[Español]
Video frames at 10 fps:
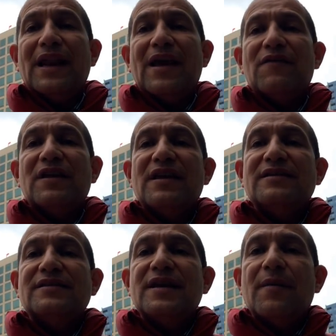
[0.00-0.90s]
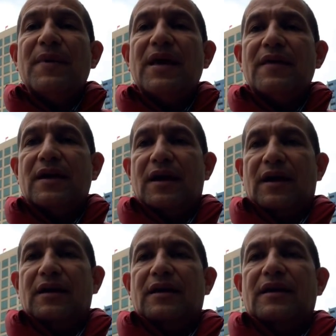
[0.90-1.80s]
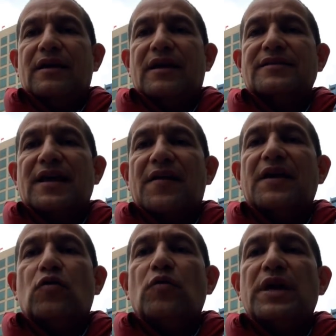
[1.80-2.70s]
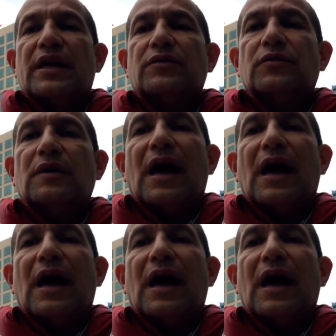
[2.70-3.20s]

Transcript: de la evidencia médica que se ha descubierto